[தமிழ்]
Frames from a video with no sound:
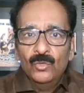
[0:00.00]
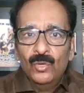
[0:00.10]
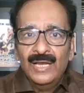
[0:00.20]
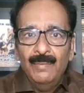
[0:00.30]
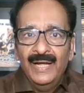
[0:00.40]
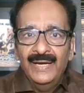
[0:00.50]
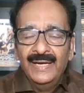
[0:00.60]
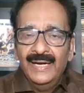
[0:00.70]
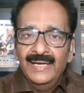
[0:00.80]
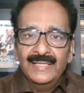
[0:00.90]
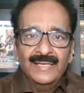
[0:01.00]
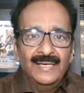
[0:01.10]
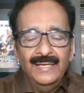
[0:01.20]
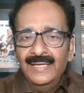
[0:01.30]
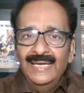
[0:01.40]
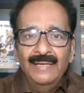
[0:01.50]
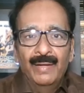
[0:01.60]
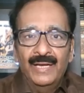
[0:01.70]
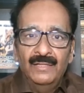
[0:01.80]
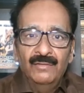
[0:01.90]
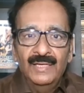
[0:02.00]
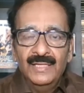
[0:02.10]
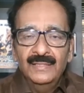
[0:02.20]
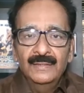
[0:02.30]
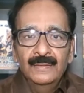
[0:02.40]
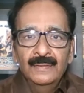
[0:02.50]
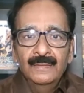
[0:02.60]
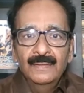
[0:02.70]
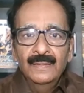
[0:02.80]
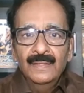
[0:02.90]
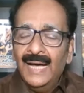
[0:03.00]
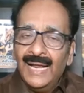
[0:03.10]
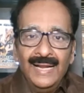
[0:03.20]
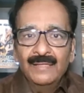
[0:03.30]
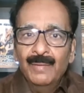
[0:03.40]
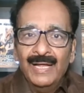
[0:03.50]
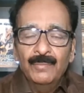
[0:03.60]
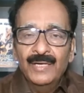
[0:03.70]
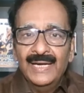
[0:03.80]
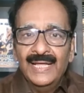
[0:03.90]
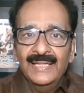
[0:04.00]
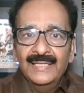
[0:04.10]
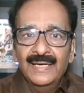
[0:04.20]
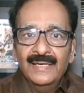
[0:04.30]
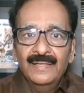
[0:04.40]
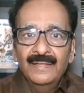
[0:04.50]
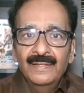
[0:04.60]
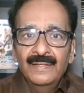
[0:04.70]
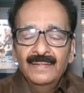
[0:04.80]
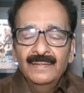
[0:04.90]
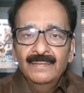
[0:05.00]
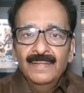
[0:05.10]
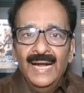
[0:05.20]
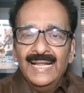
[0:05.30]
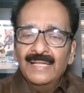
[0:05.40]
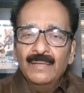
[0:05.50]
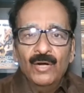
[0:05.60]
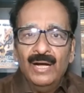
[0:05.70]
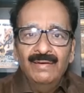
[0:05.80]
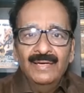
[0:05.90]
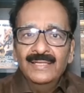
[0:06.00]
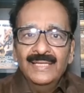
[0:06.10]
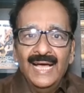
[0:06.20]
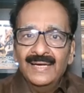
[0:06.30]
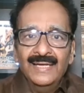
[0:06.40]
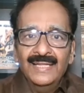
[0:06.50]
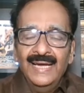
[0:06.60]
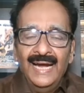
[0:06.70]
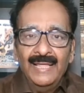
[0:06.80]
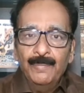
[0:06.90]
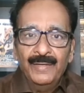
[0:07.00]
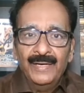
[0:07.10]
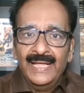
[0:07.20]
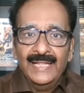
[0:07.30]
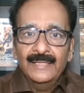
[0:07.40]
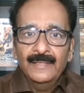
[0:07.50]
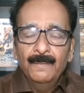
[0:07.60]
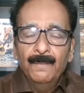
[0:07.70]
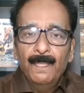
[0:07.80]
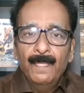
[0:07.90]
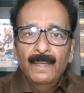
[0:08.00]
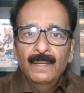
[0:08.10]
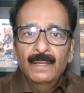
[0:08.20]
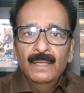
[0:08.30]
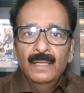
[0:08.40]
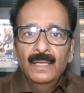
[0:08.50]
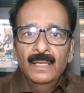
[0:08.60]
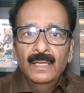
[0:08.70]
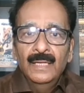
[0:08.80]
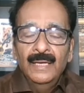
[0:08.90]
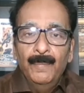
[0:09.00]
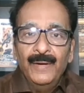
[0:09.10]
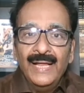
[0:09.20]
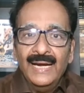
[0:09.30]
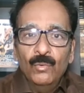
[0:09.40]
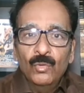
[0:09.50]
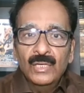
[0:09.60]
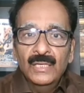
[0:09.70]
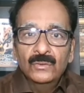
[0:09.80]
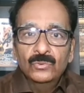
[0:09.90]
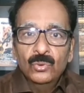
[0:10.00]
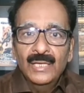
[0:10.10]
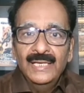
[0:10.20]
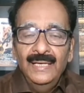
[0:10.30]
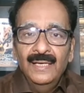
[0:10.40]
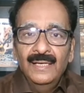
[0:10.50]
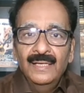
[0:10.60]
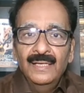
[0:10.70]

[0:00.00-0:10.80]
கலந்து கொள்ளலாமா என்று கேட்டதற்கு டெல்லி மறுத்து விட்டது காரணம் அது மரபு கிடையாது என்று அதிமுகவிலிருந்து யாருக்கும் அதிலே அழைப்பு கிடையாது இப்படியான ஒரு சூழலில்